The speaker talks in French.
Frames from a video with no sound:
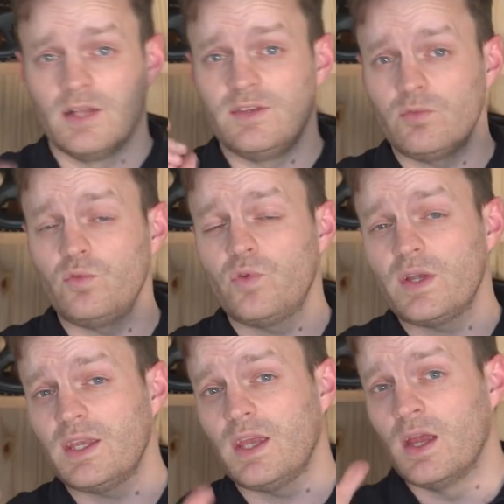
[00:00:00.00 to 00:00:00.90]
Dès que vous
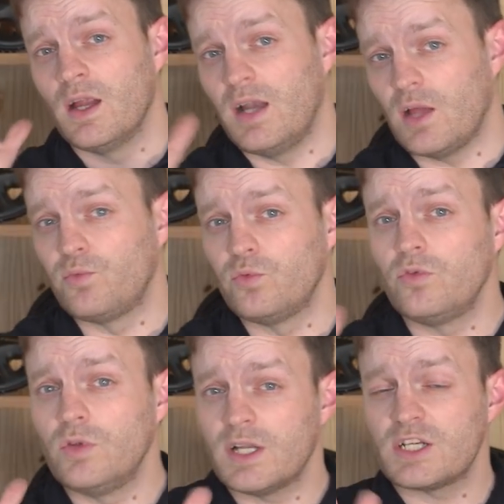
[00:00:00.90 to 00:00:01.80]
voyez la vue
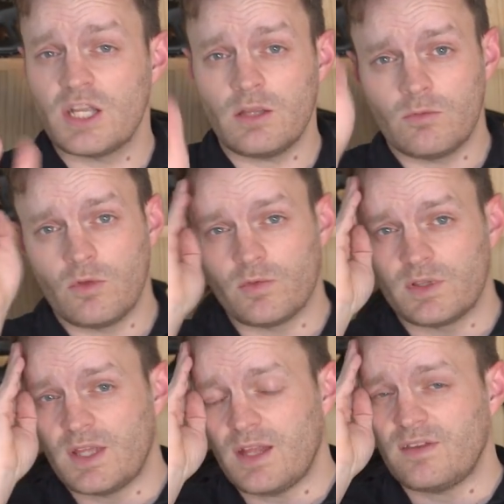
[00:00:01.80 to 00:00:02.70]
d'une lingette dans
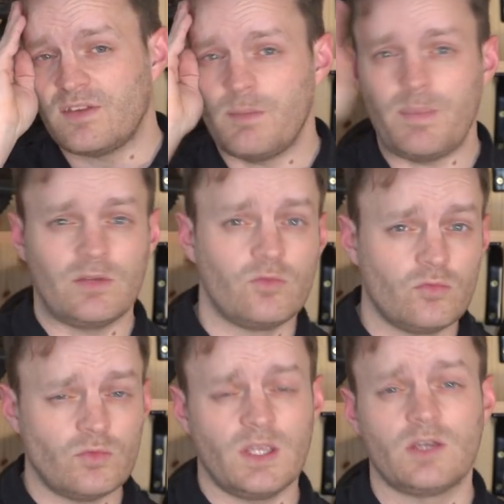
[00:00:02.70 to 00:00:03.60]
votre tête, c'est pas du
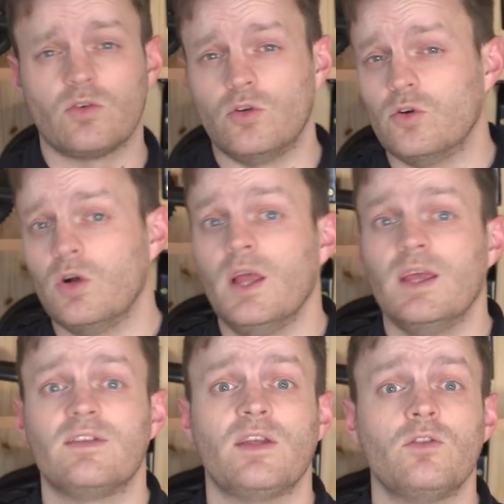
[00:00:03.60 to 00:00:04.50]
tout écolo
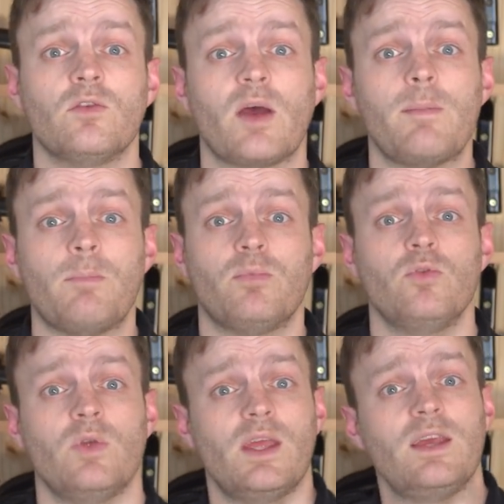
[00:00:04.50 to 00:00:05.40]
et ça ne devrait même
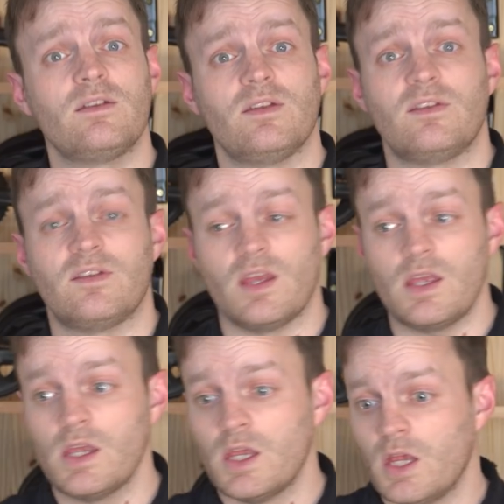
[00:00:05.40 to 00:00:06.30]
plus
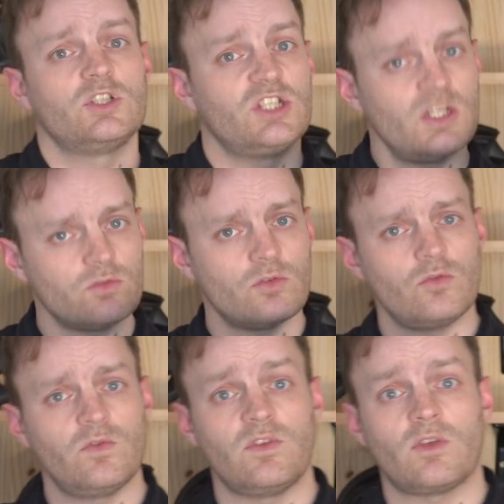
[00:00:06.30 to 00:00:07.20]
exister. J'ai
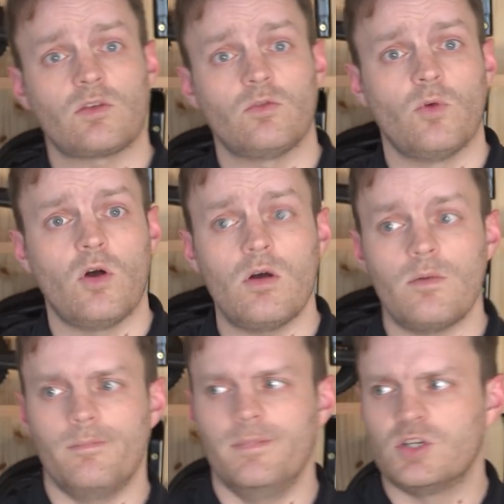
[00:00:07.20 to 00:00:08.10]
entendu vos
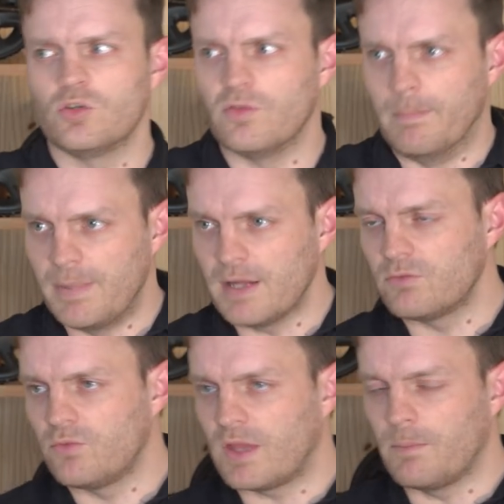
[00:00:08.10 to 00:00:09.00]
arguments, mais je ne suis pas
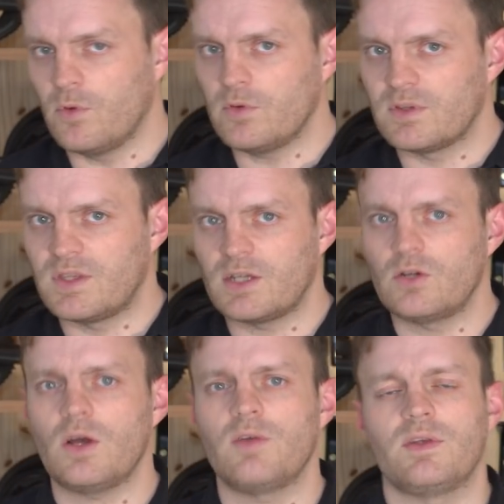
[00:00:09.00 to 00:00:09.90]
totalement
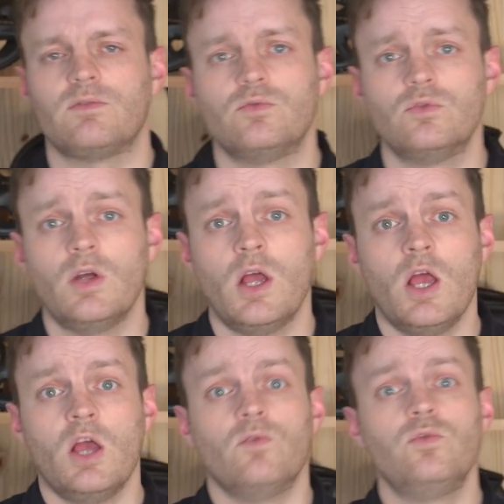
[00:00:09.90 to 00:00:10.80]
d'accord avec vous.
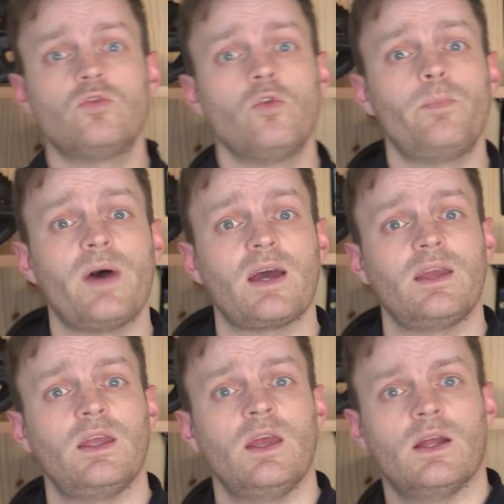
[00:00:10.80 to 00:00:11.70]
Vous
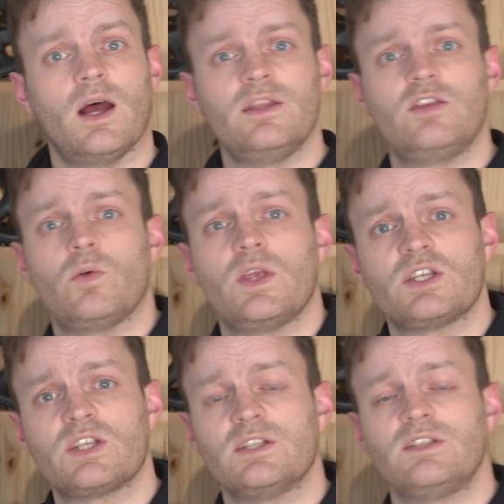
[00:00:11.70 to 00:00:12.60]
comparez un
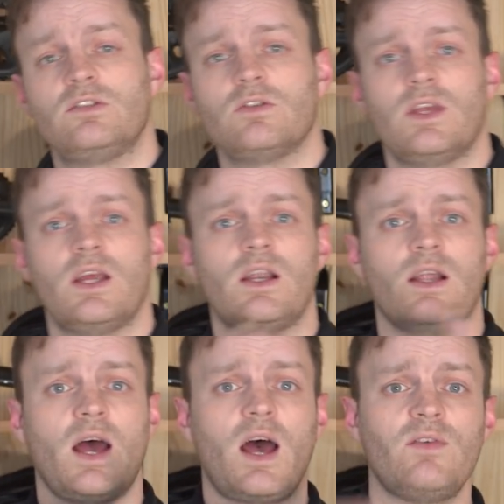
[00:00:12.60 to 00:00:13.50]
nettoyage
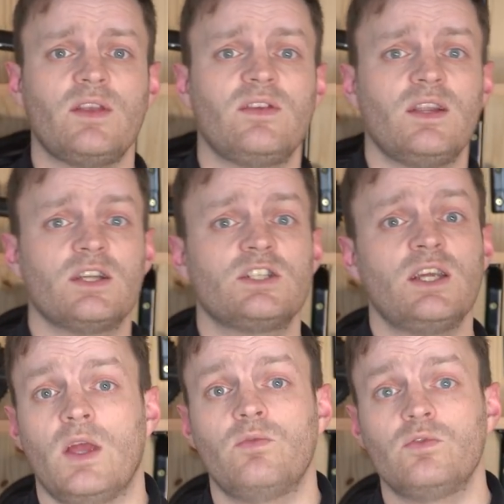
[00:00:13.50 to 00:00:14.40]
traditionnel avec ces
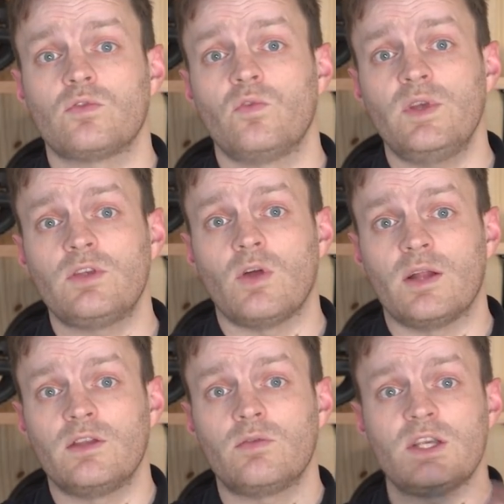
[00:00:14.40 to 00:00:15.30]
lingettes et vous trouvez
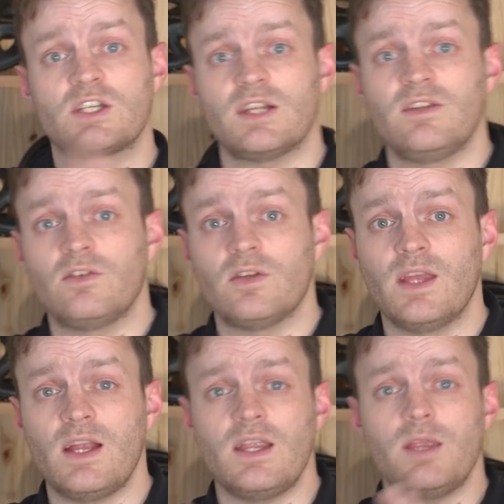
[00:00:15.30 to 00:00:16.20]
qu'un nettoyage
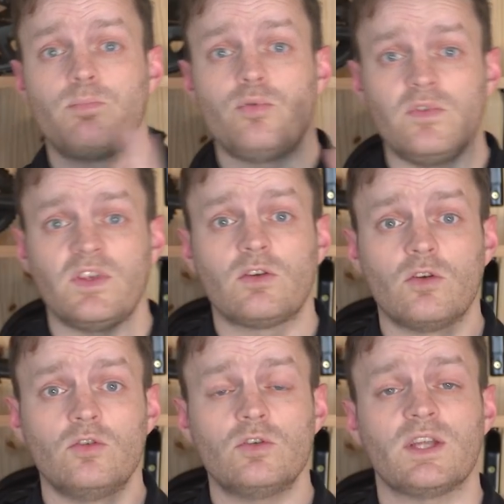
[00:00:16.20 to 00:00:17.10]
traditionnel est plus
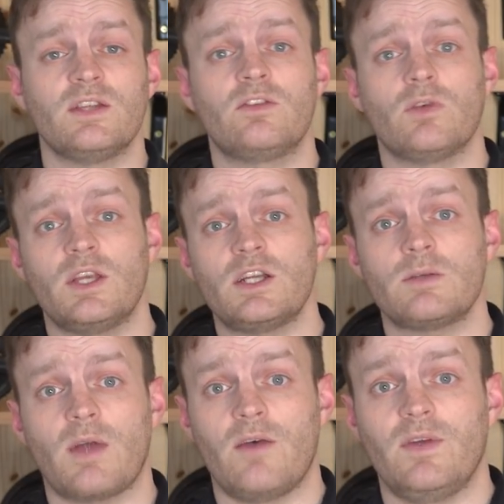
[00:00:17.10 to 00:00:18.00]
écolo qu'un
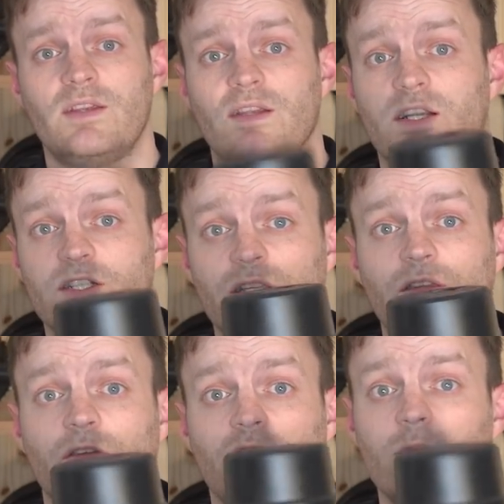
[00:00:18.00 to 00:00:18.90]
nettoyage avec des
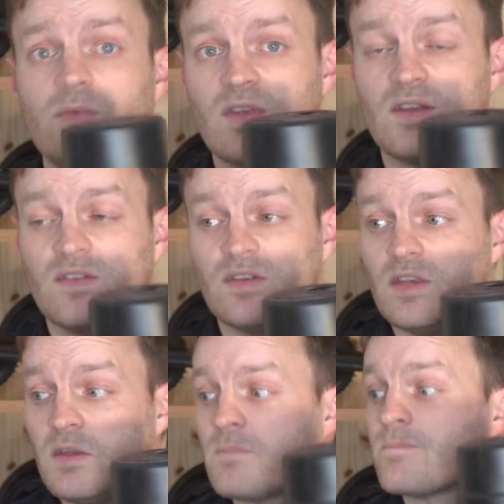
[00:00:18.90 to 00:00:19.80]
lingettes comme celle-ci.